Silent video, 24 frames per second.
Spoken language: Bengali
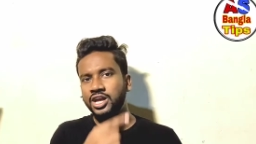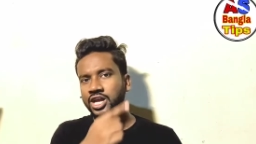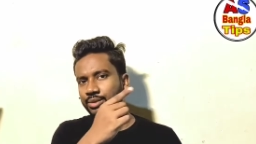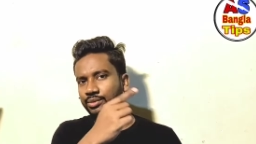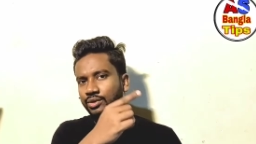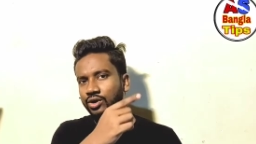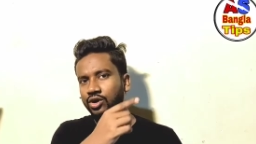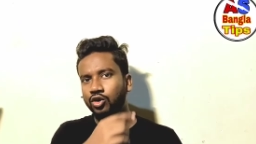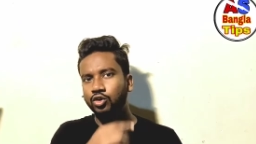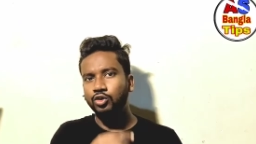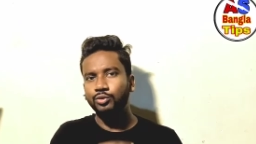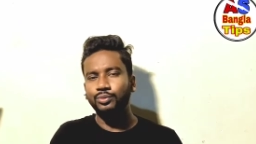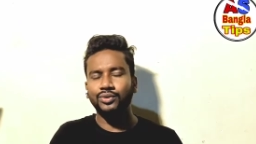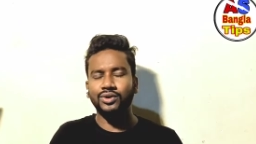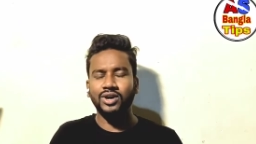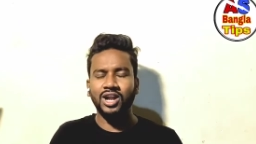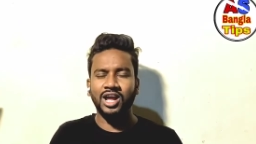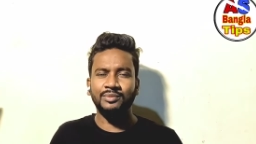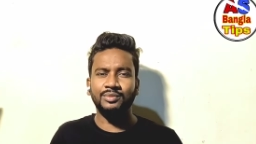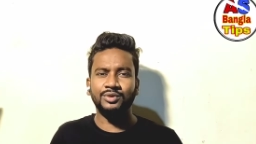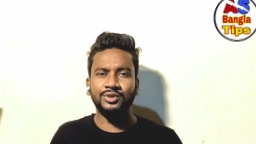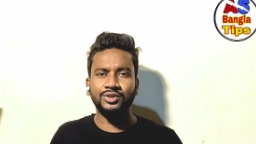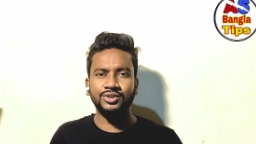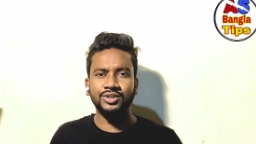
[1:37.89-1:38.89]
এবং উপরের
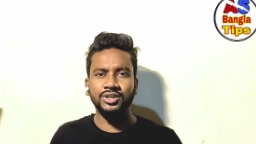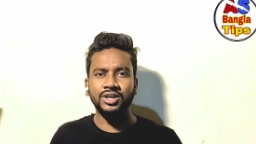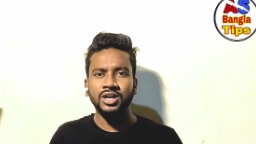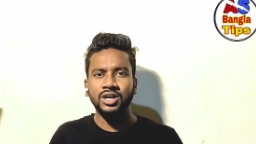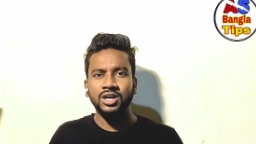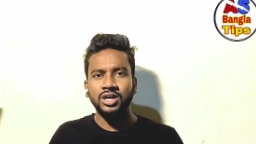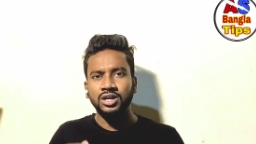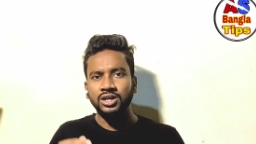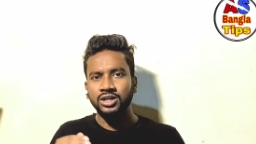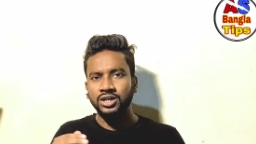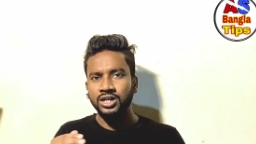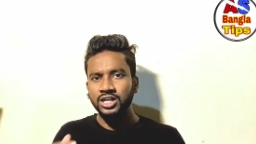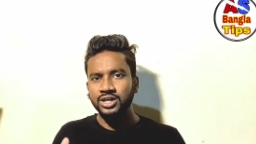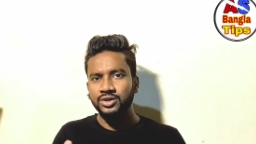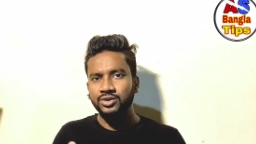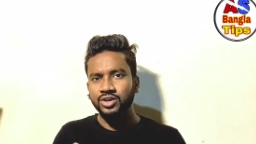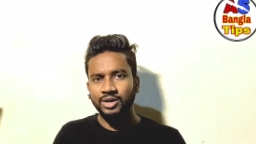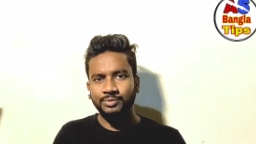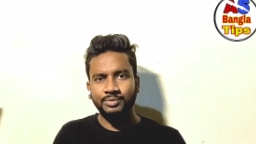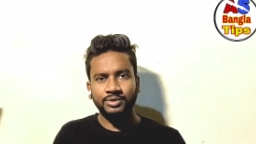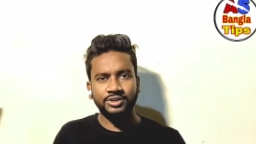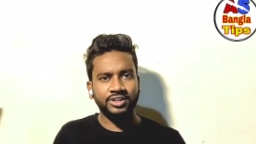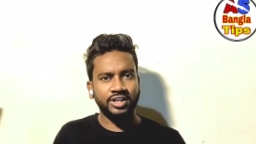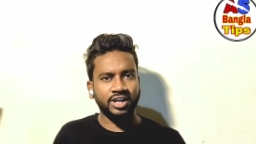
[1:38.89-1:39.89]
আই বাটনে ক্লিক
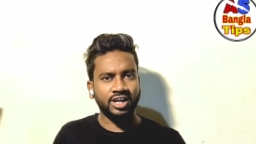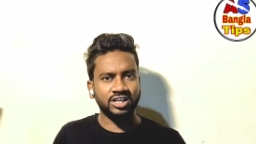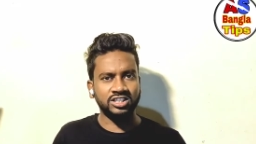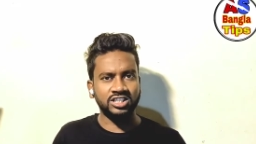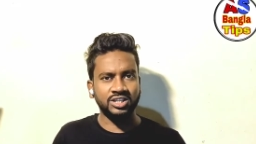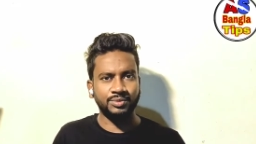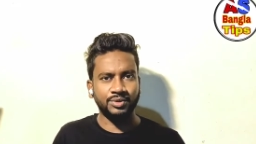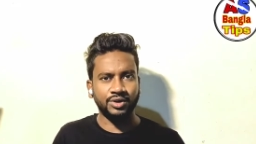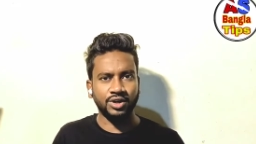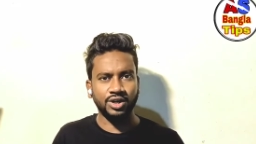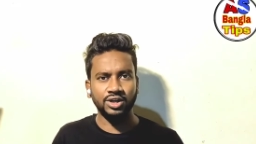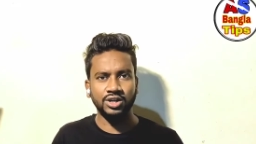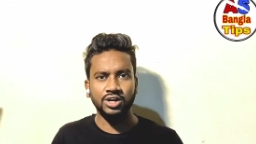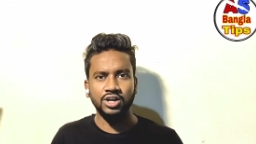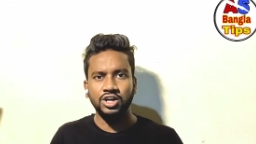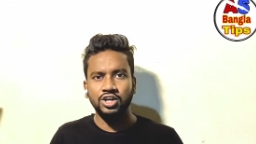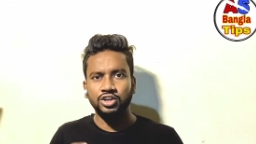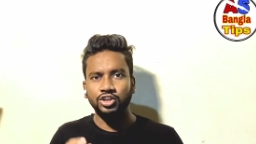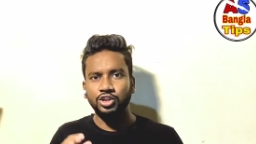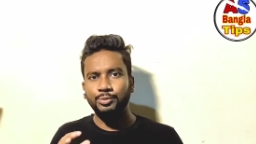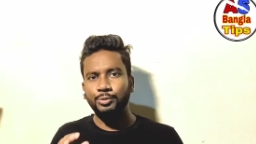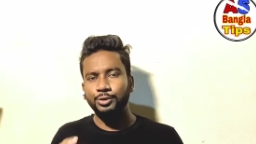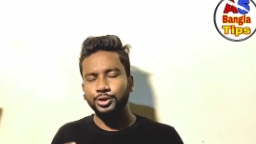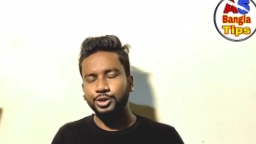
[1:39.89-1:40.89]
করে আপনারা দেখে আসতে পারেন
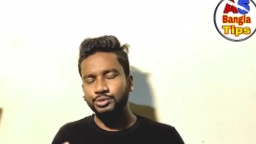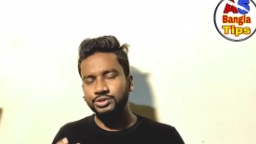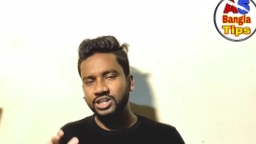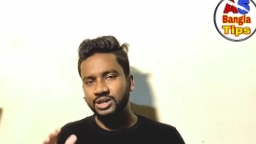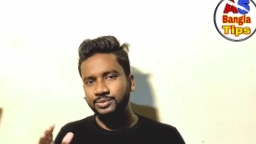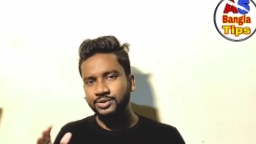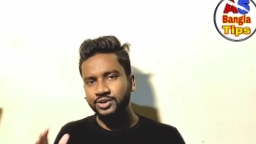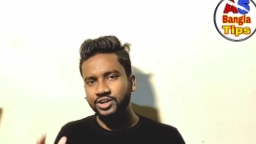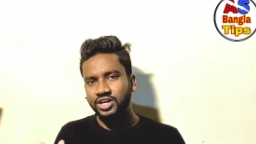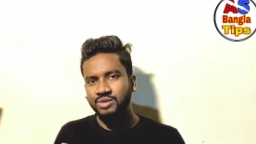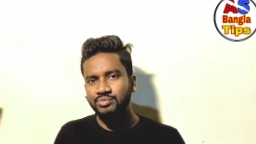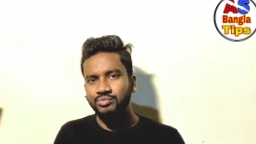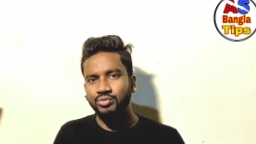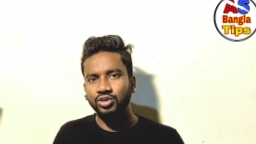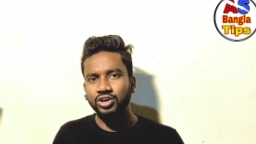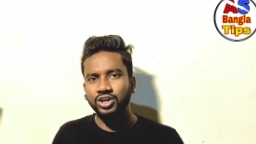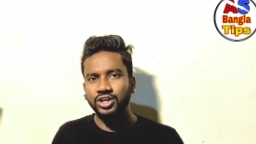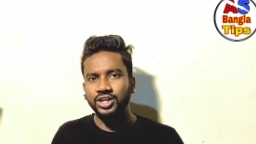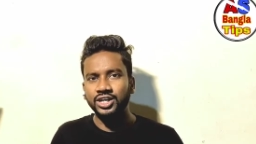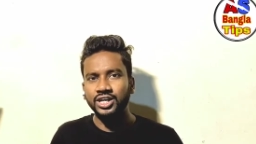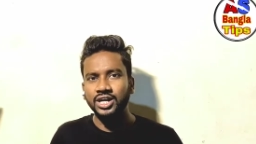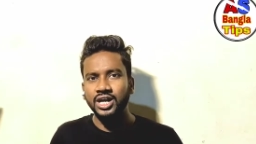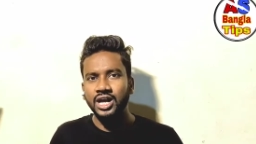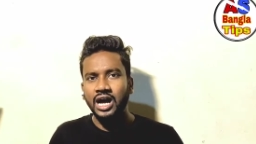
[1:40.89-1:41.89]
তো প্রথমে আপনাকে
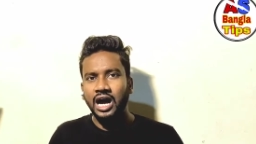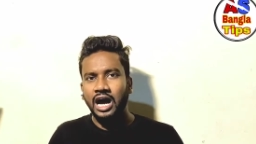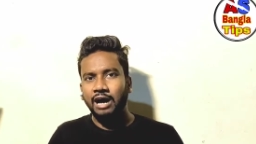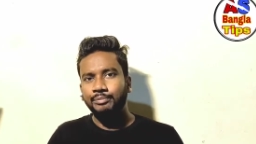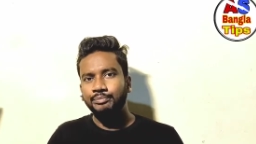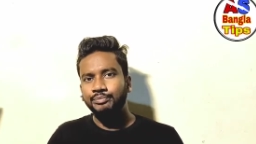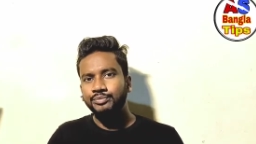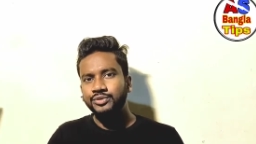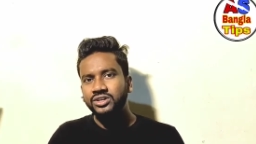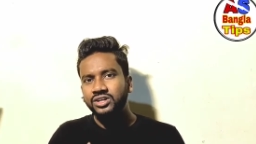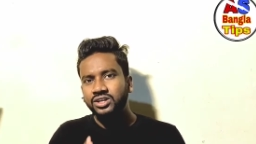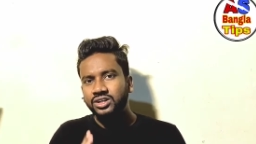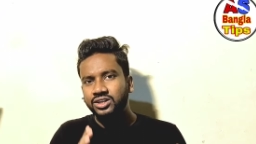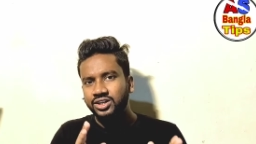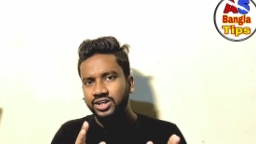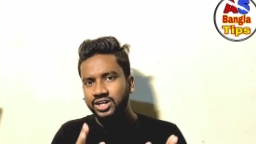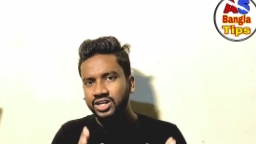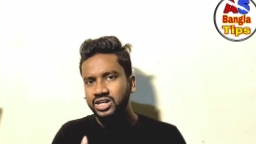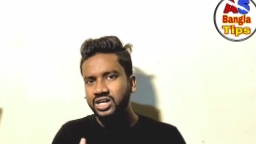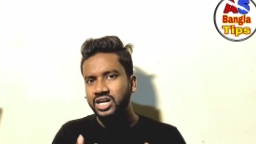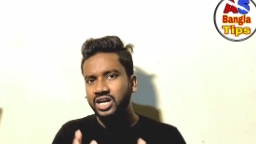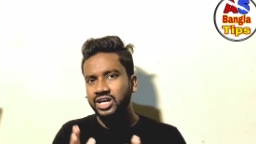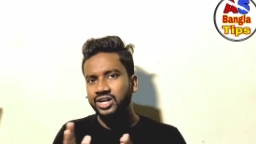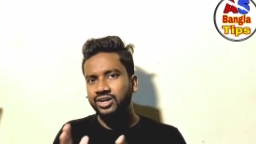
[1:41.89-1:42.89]
বলি আপনি কি
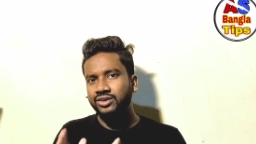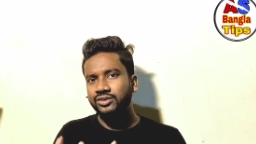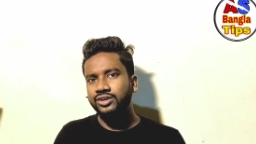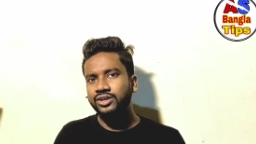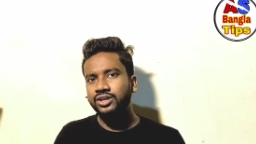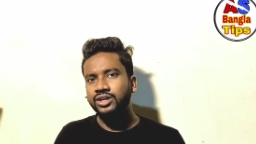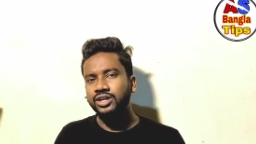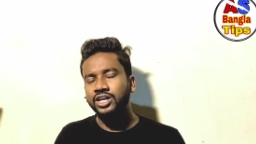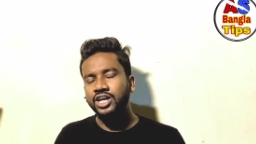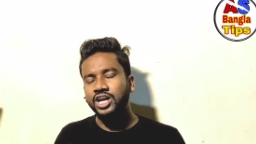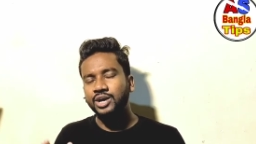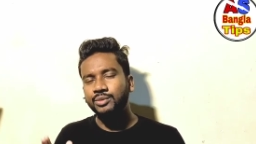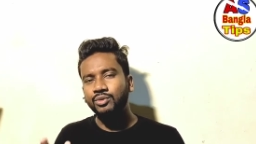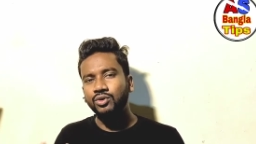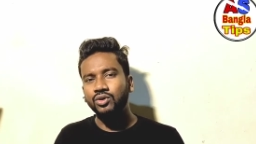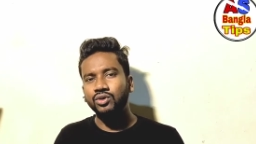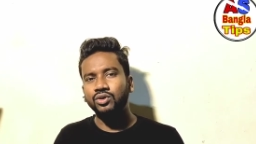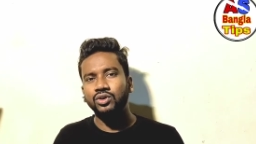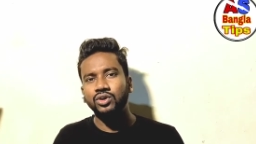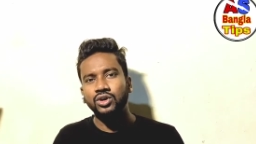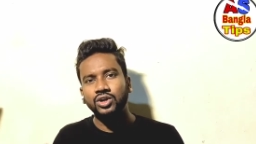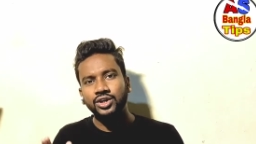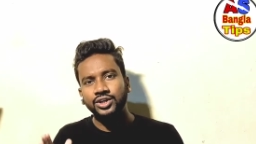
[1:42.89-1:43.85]
ক্যাটাগরি এবং